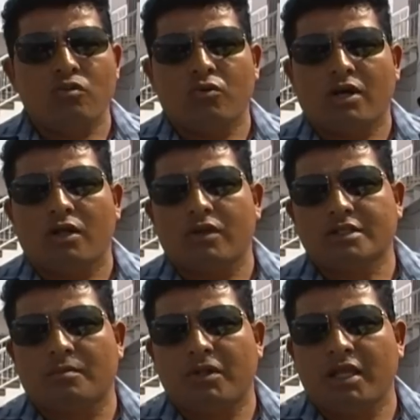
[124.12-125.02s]
convocado
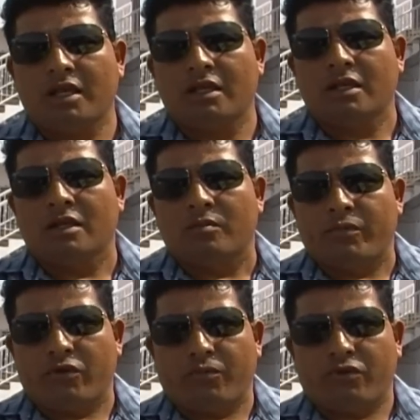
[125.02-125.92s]
asamblea,
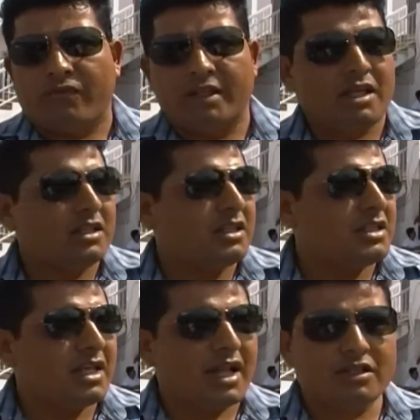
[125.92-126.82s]
pero por falta de
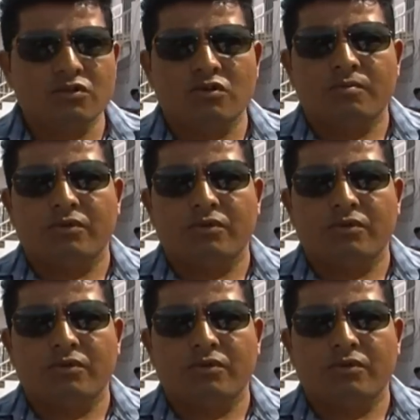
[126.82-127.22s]
liderazgo,